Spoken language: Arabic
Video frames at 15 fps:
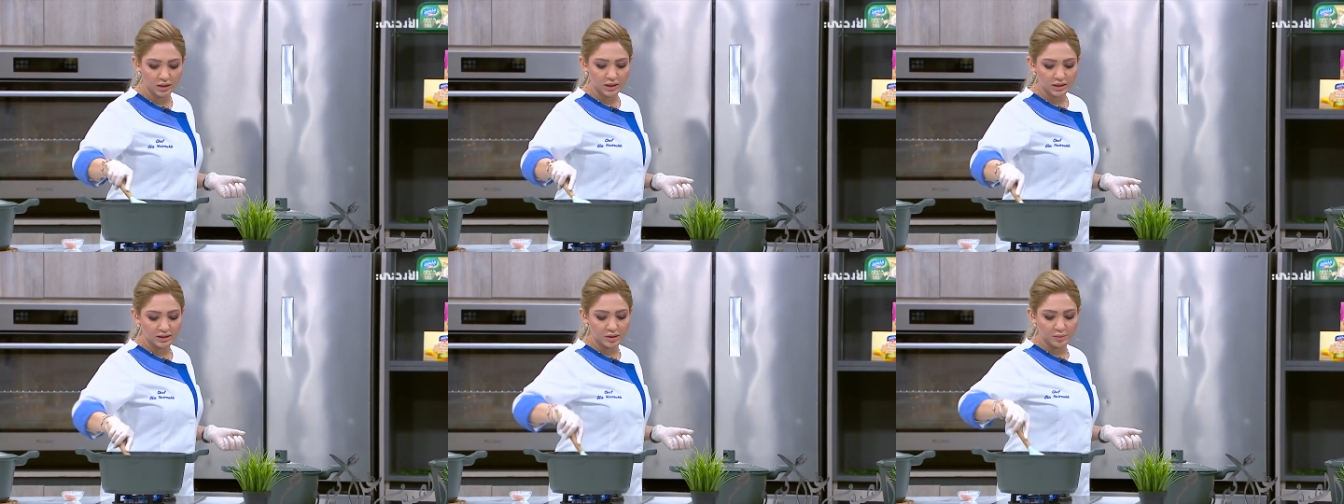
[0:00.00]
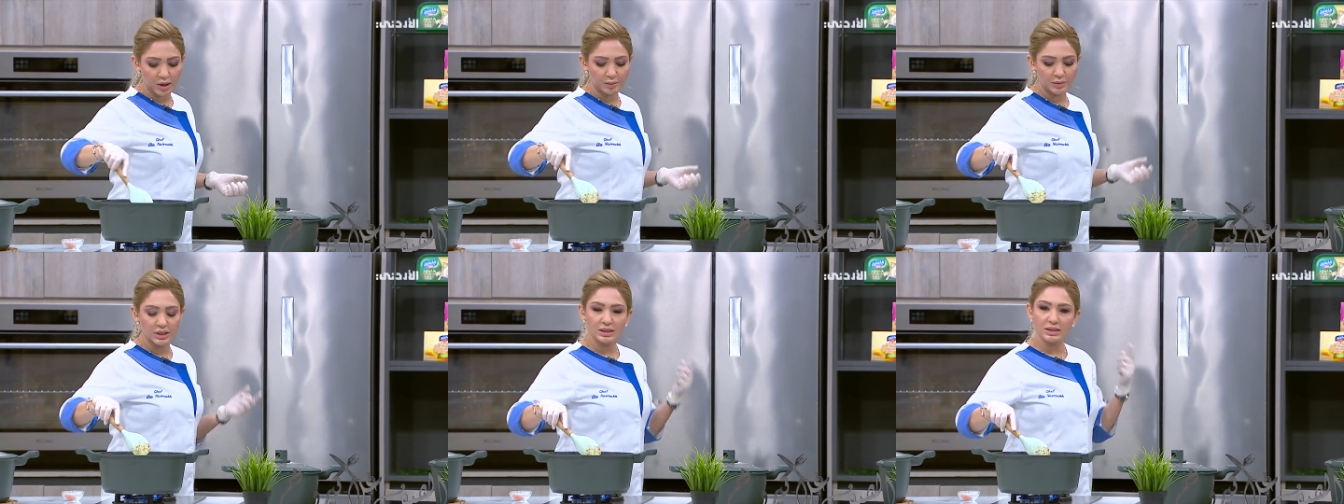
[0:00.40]
تمام
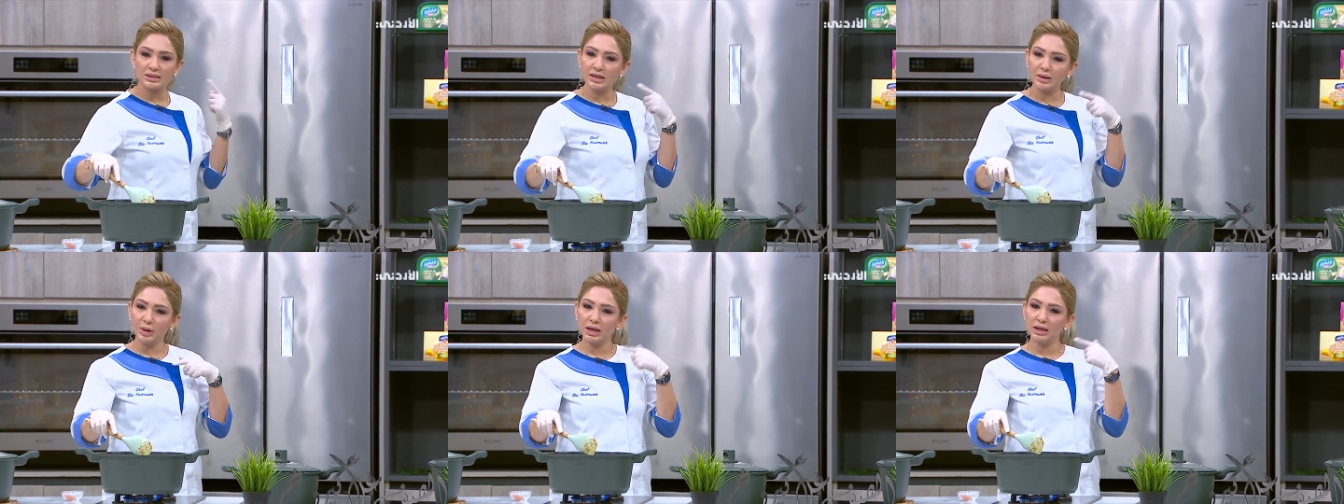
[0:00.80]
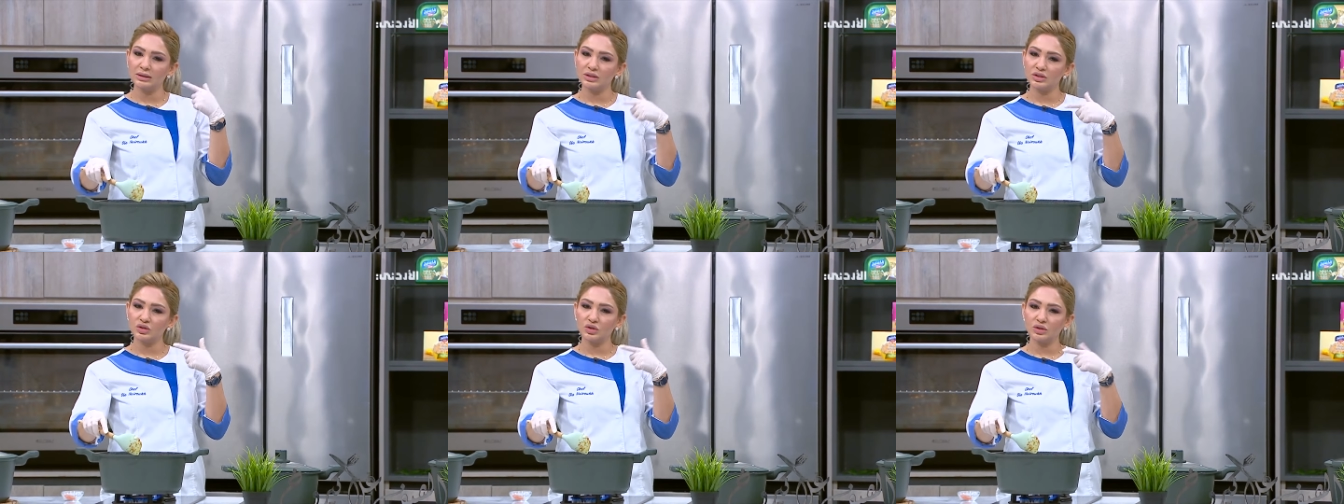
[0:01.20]
سامعه هذا
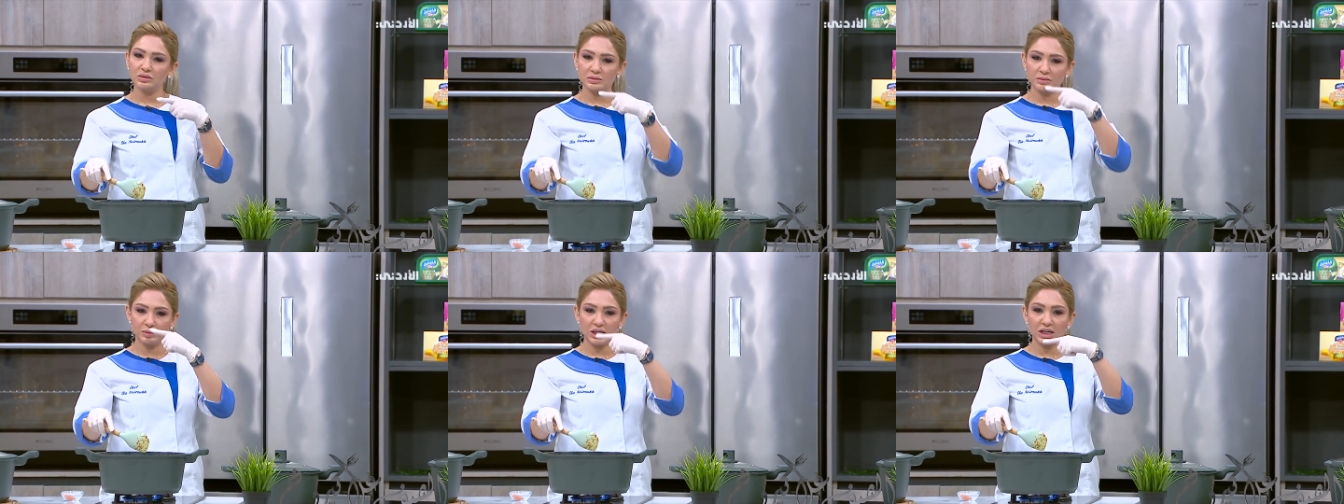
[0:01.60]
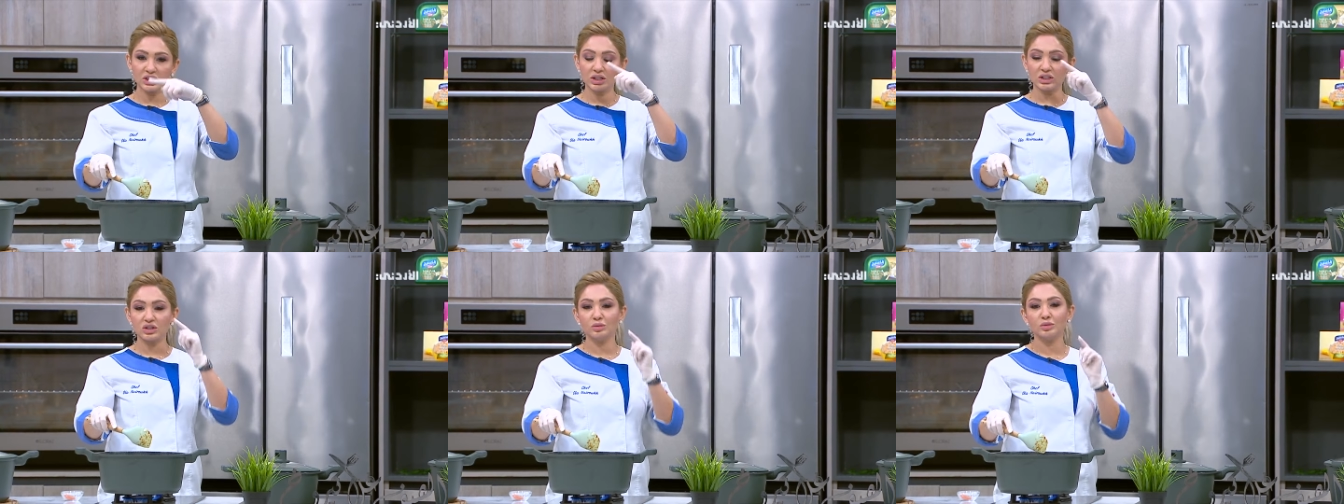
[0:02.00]
الصوت بلشت
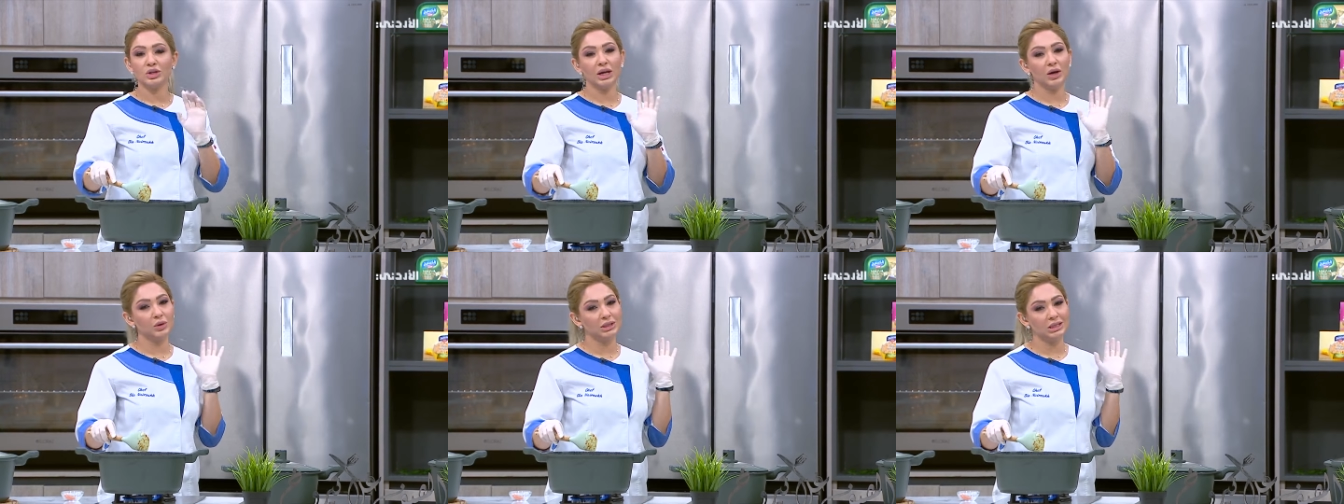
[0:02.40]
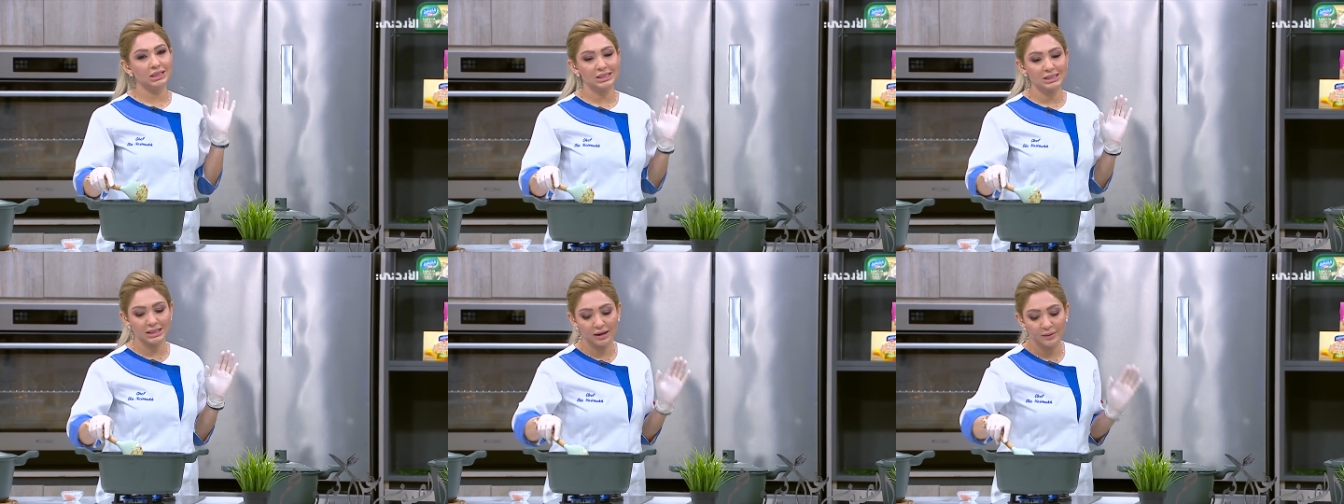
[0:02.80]
اشم ريحه وانا
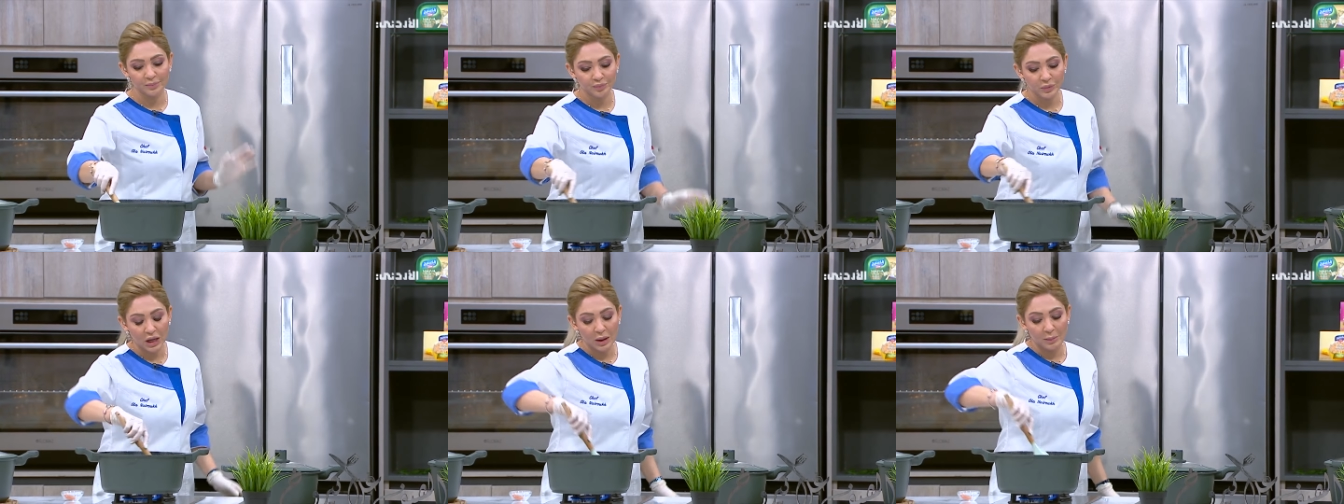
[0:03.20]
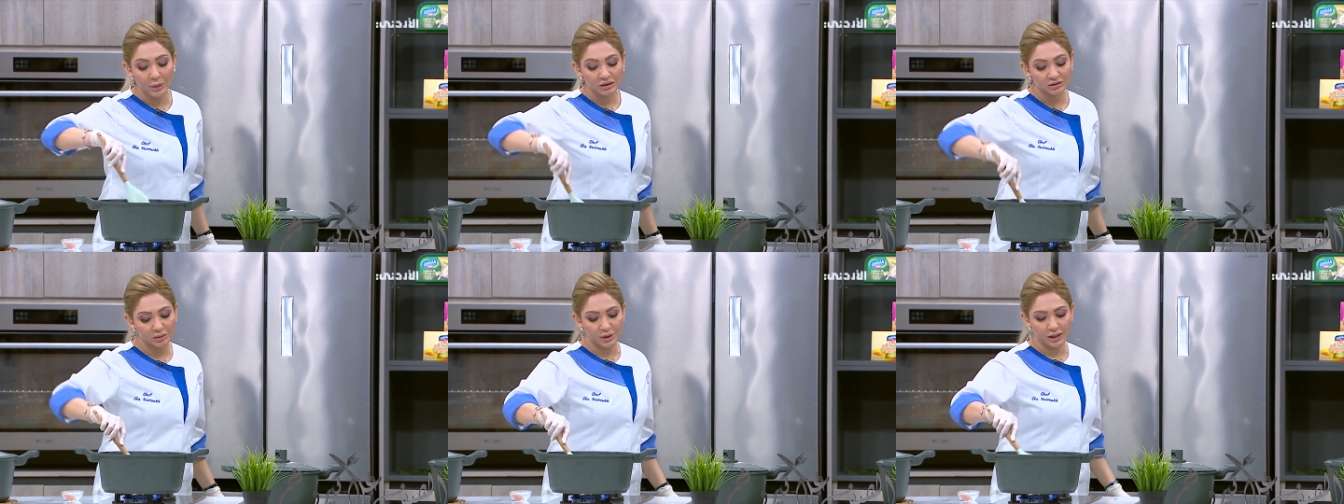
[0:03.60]
لسه ما
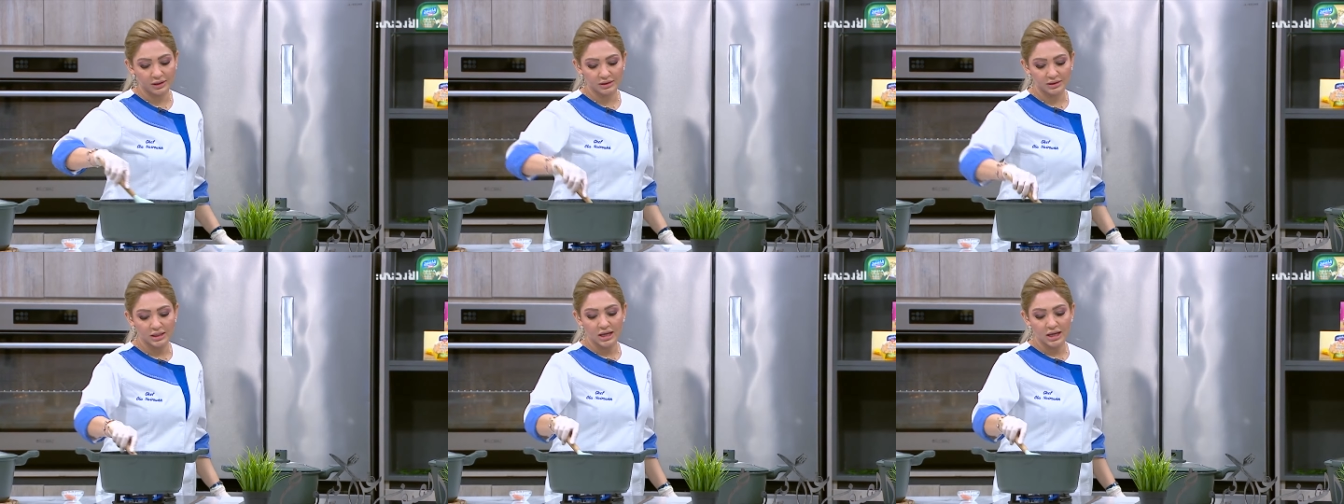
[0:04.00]
طبخت